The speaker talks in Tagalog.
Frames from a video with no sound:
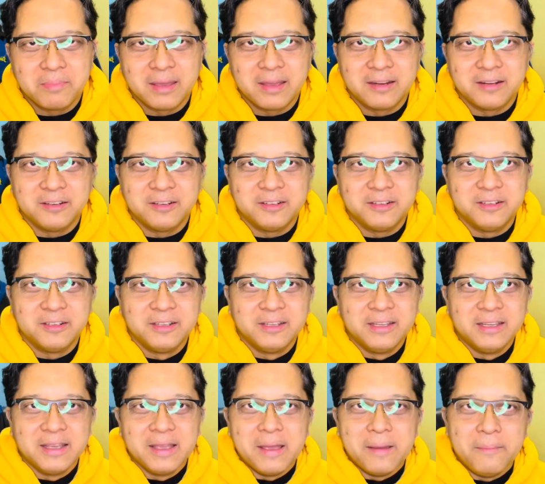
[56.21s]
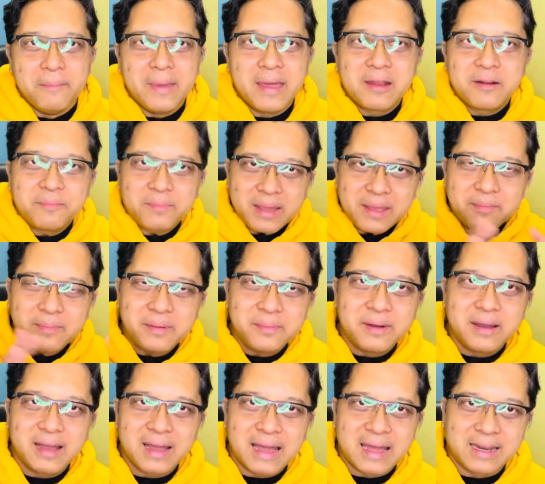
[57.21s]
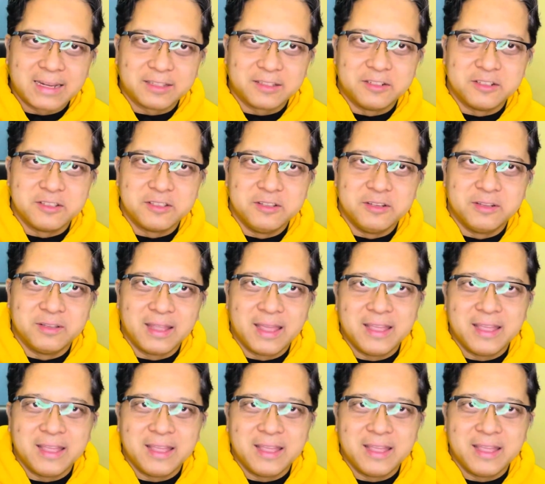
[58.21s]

pero meron pa iba mga characters doon.